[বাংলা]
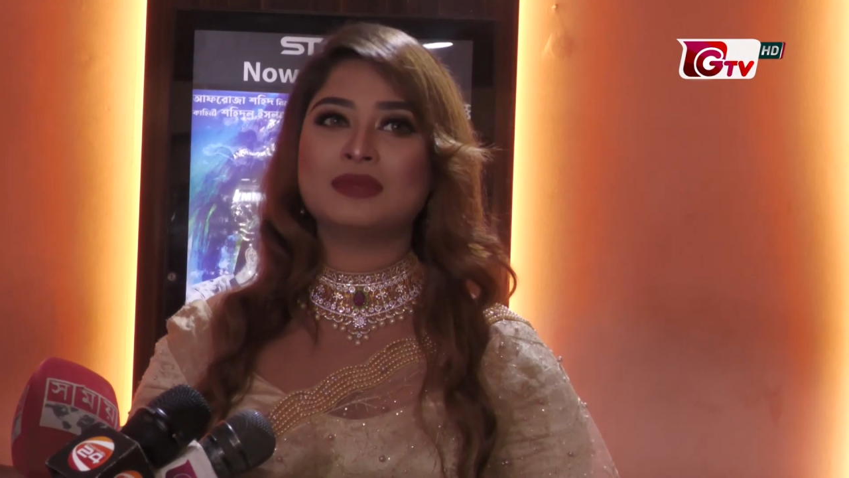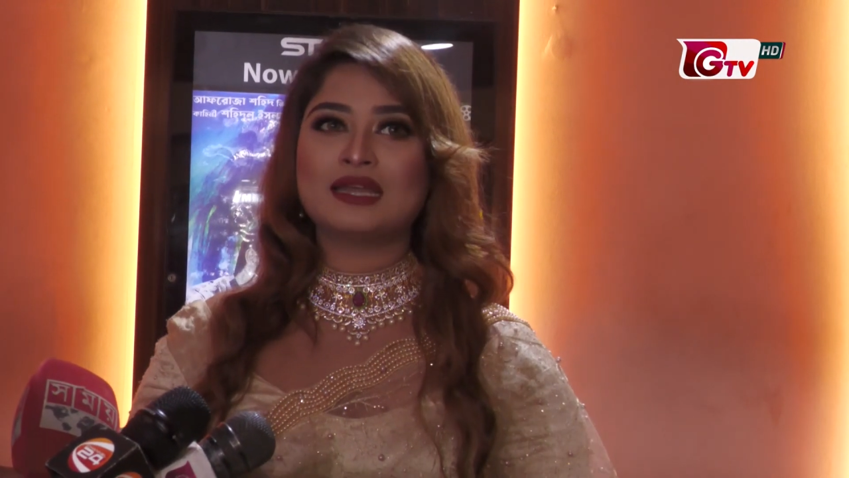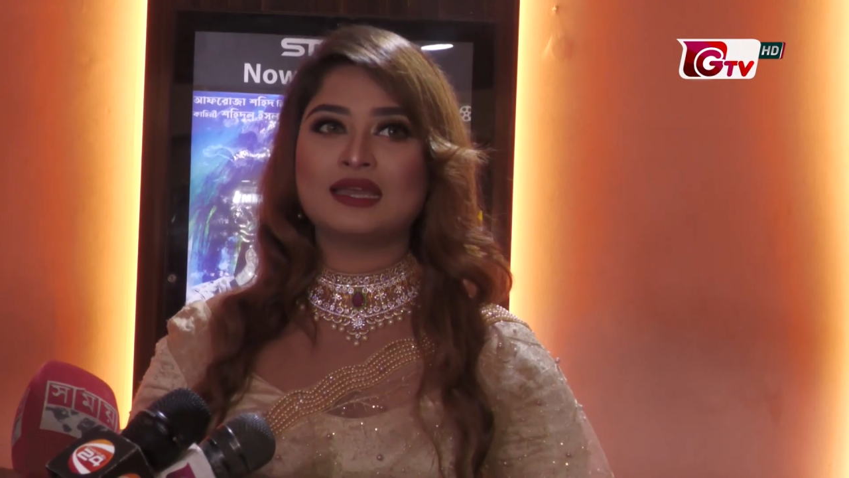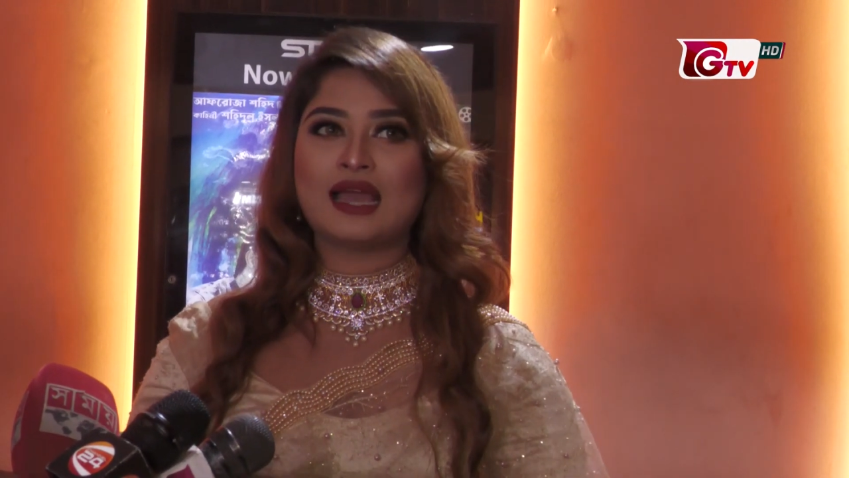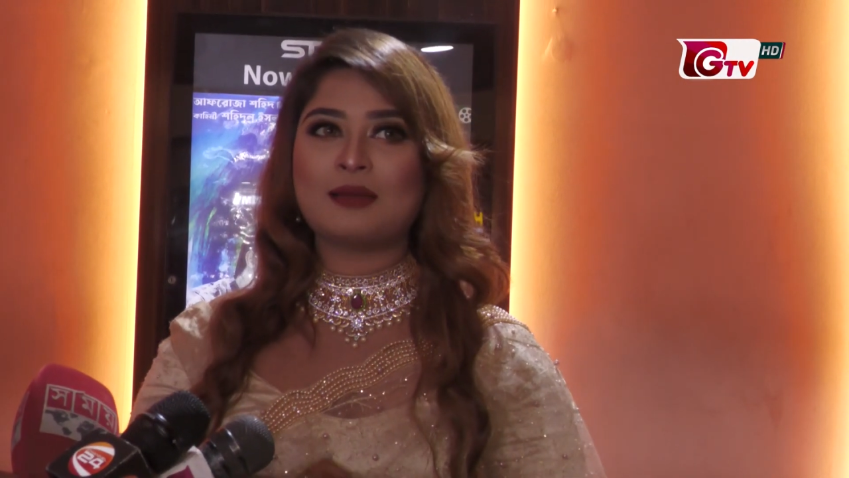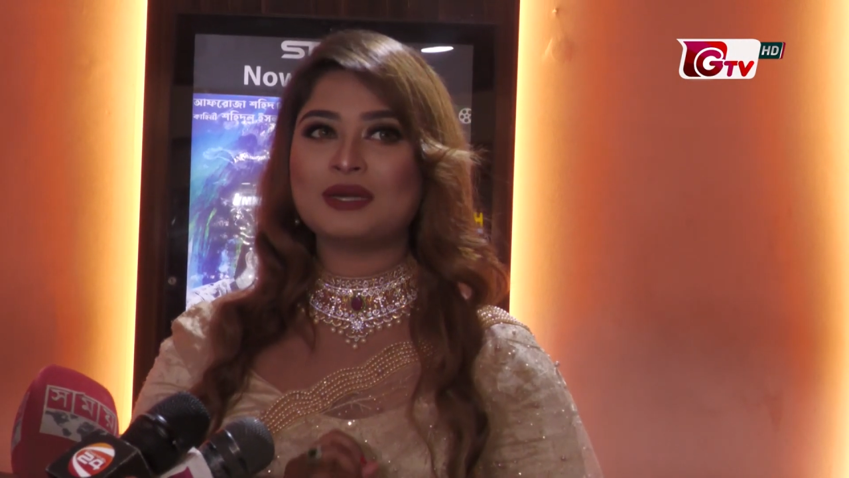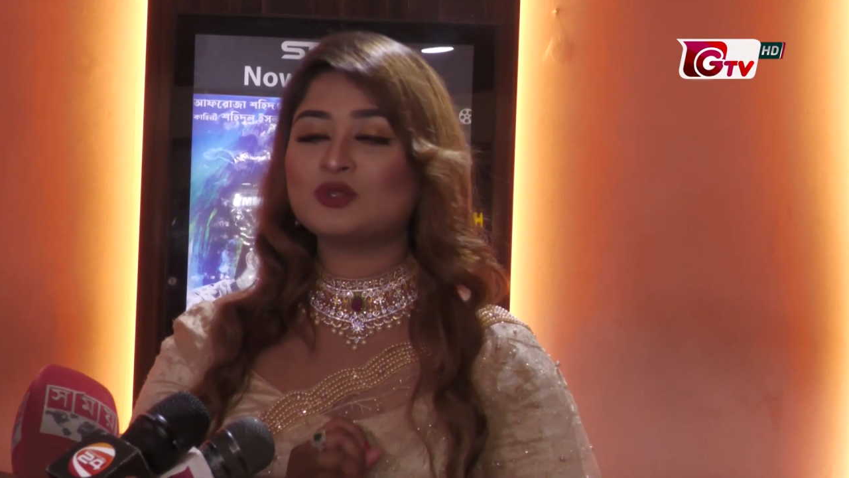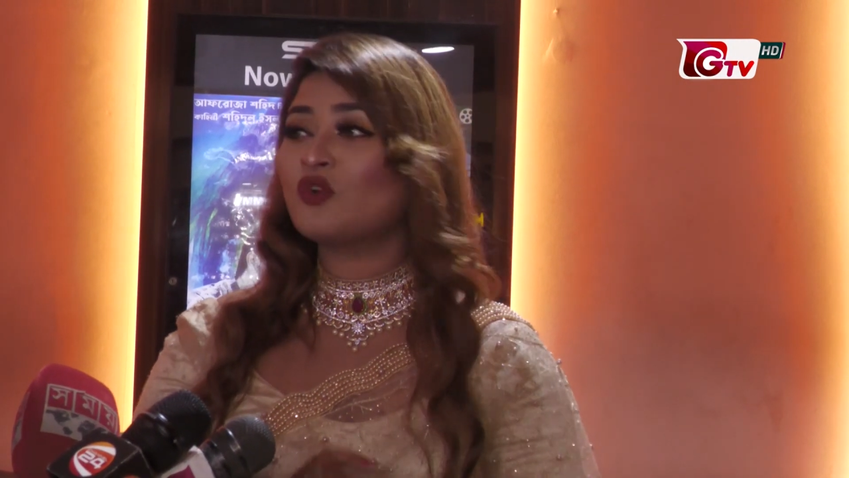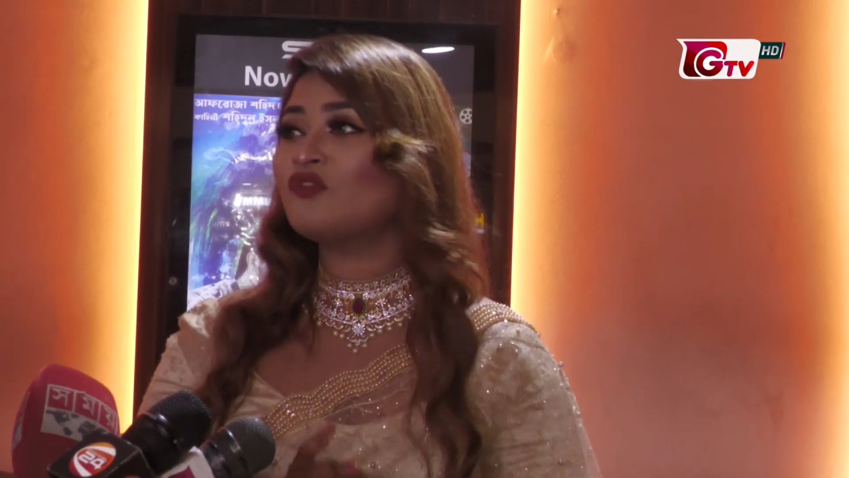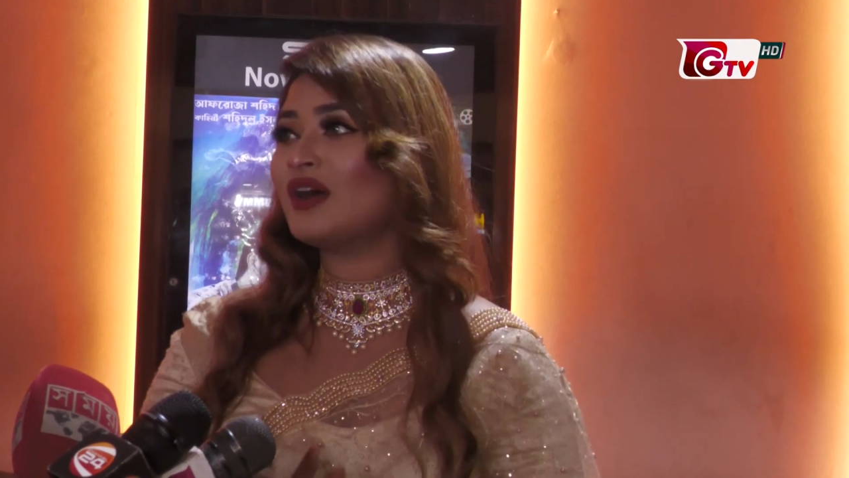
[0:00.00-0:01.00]
মানে আমার
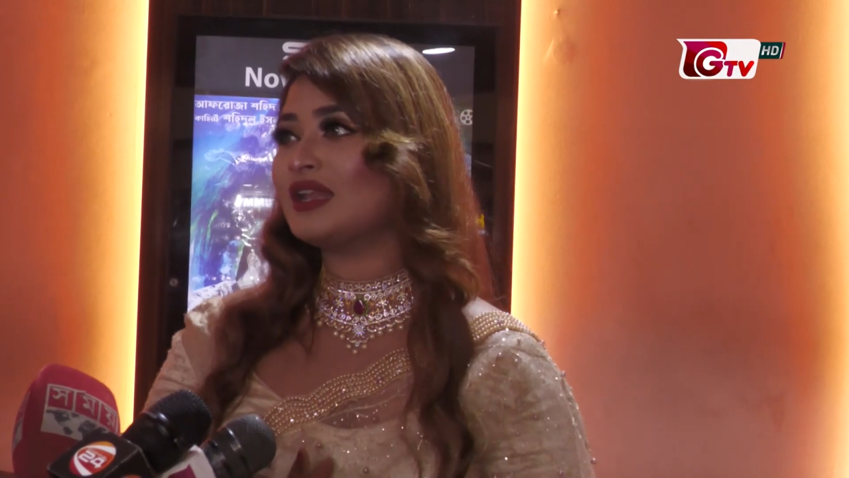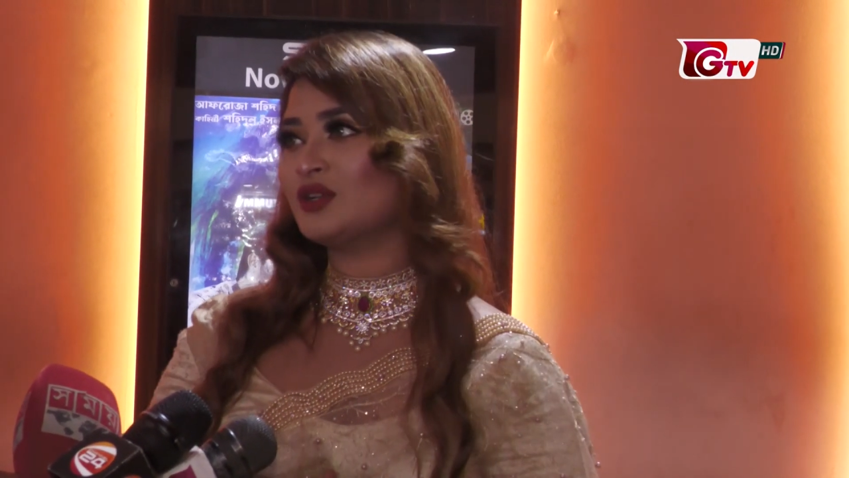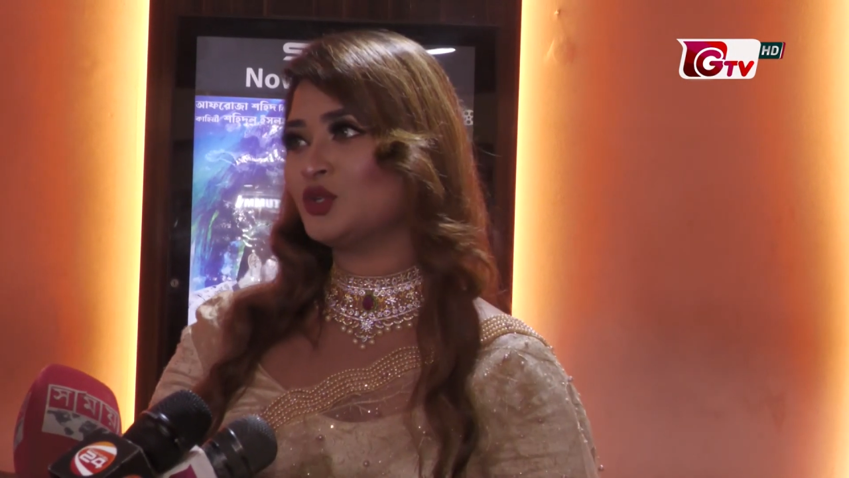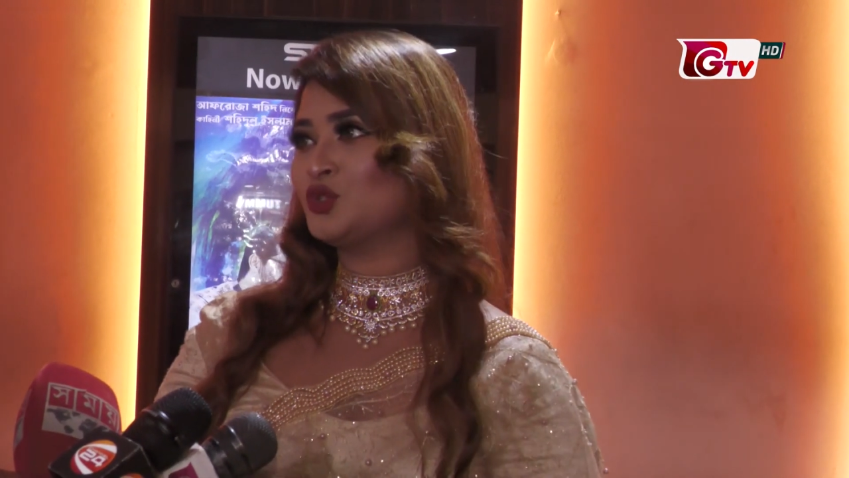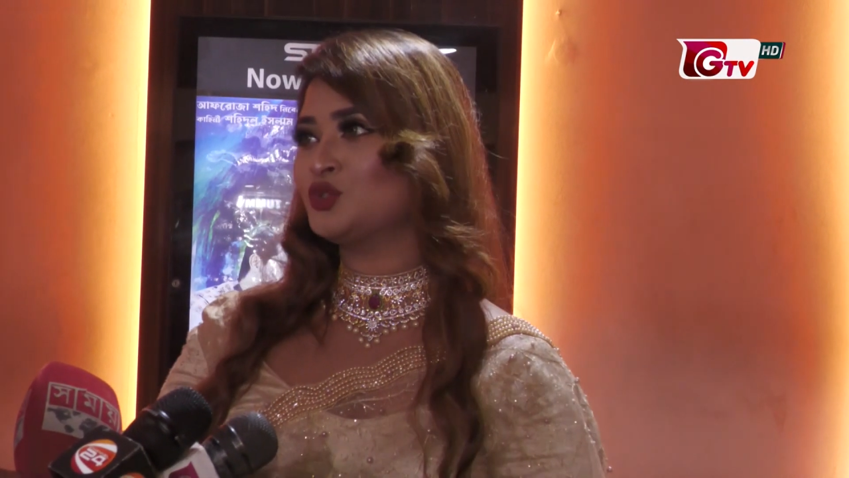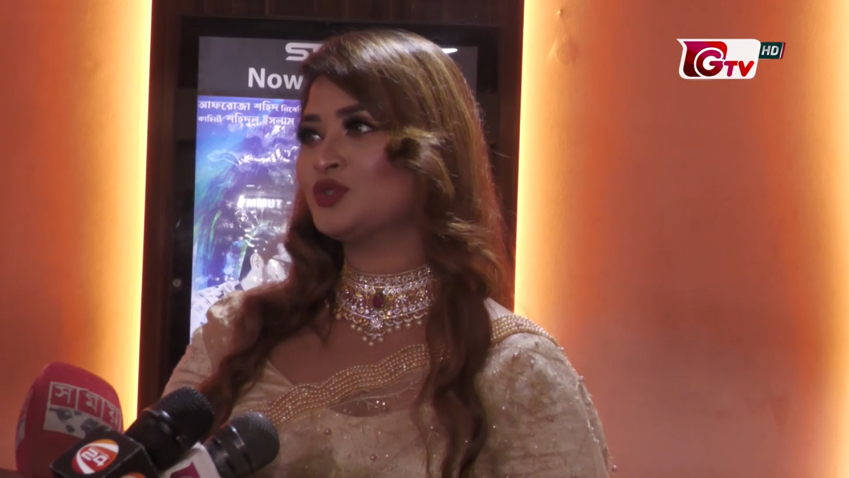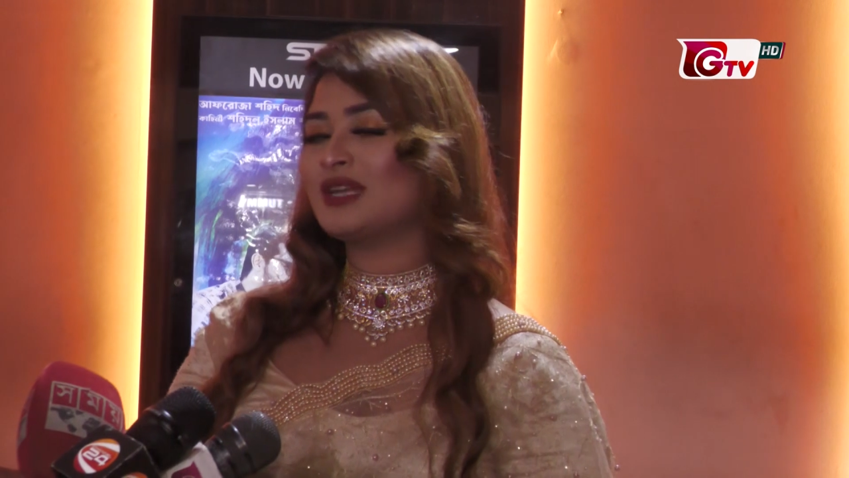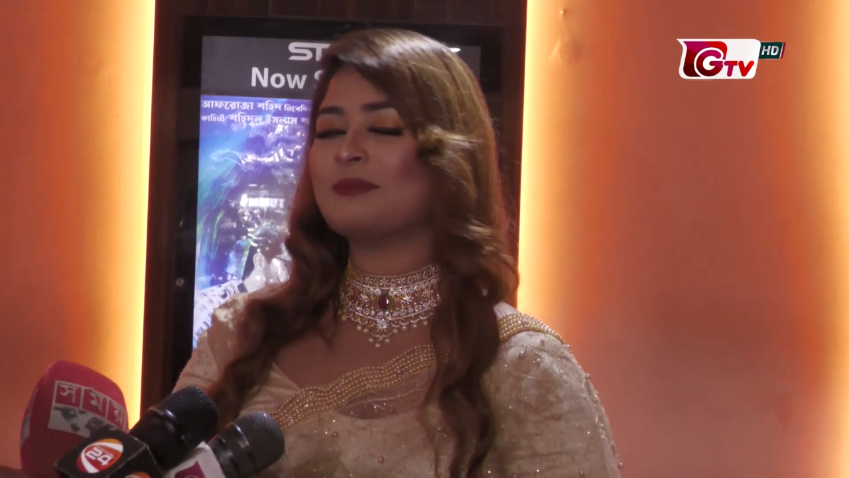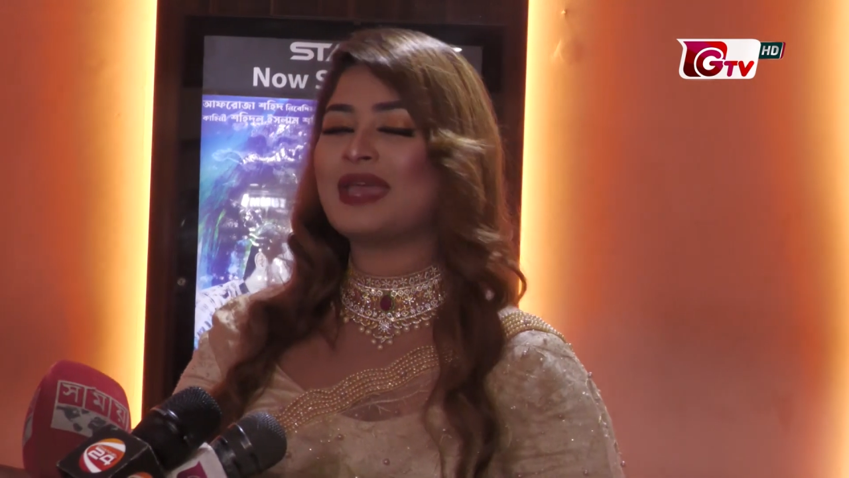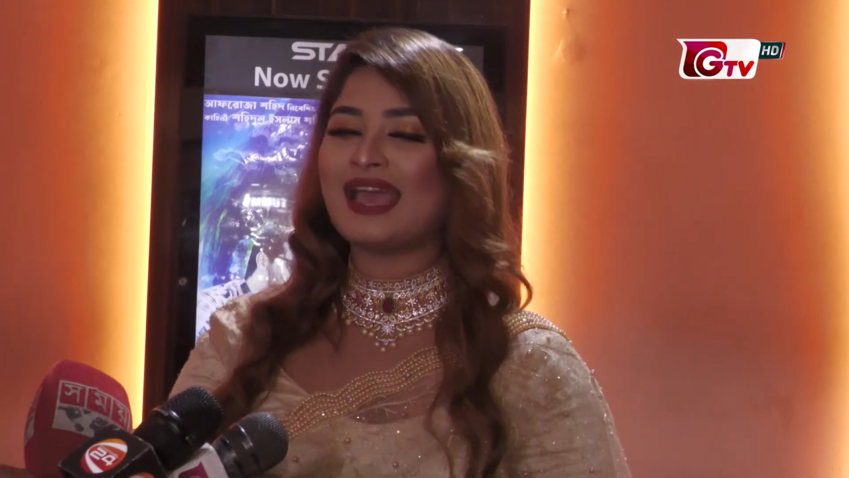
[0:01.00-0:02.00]
দম ফালানোর সুযোগ
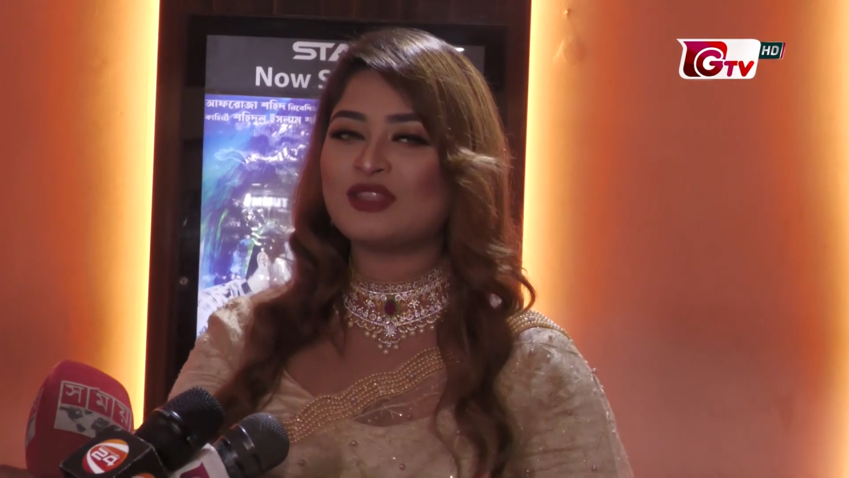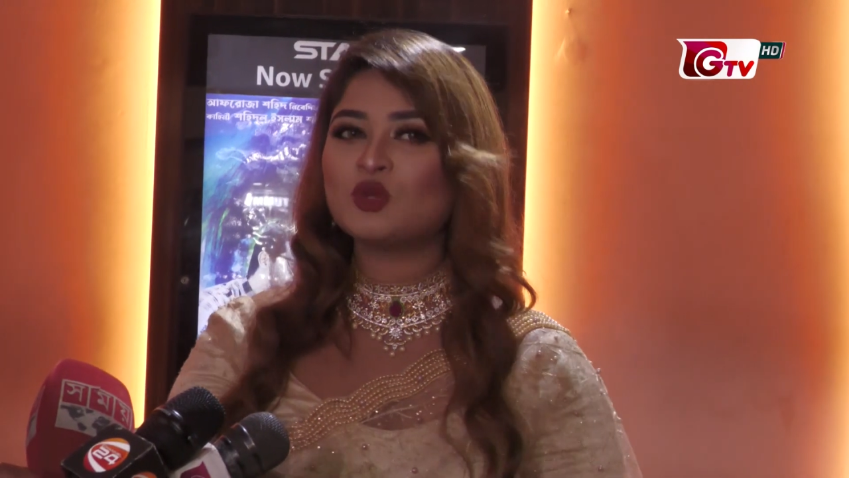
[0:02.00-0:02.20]
না আমি